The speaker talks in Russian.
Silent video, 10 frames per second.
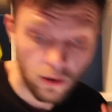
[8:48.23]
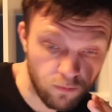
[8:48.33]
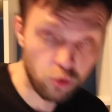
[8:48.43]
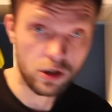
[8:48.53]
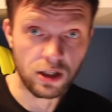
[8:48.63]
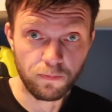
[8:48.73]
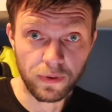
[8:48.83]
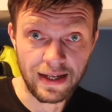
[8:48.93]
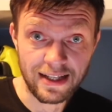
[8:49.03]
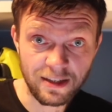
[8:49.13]
будет
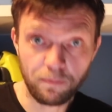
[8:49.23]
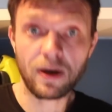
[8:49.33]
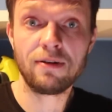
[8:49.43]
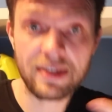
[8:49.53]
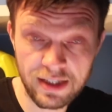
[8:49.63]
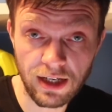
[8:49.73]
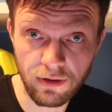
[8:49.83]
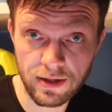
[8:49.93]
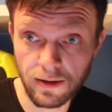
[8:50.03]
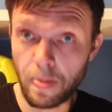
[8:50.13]
пытаться
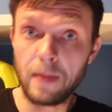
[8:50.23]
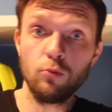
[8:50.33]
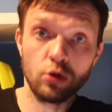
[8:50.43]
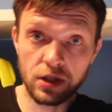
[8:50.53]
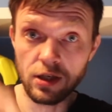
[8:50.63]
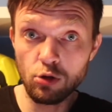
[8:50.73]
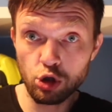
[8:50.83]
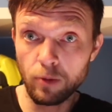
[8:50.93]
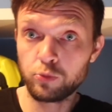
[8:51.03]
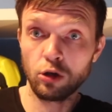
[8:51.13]
провоцировать Мунгию,
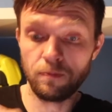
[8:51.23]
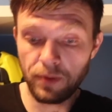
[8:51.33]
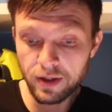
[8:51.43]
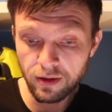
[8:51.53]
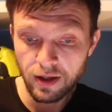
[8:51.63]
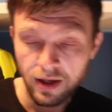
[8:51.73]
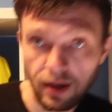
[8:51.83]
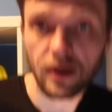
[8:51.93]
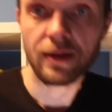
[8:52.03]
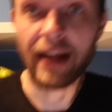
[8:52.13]
чтобы тот бил,
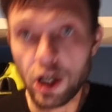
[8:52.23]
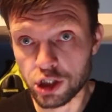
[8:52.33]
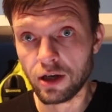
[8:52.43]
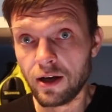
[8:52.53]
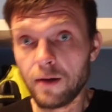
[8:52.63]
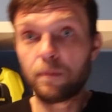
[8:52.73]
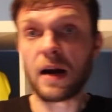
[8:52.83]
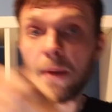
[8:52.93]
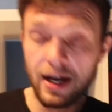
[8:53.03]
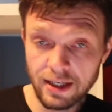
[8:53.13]
дальше
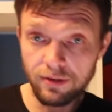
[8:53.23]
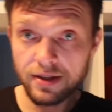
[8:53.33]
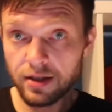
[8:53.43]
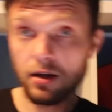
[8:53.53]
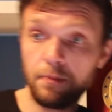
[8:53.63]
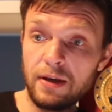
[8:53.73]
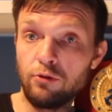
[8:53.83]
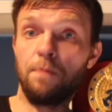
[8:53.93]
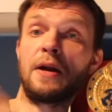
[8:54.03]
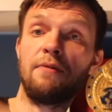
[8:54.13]
промахивался,
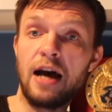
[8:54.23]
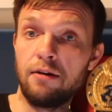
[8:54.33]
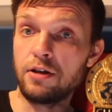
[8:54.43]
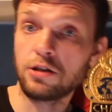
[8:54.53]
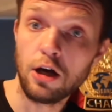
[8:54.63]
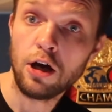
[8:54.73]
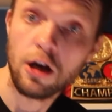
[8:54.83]
его проваливать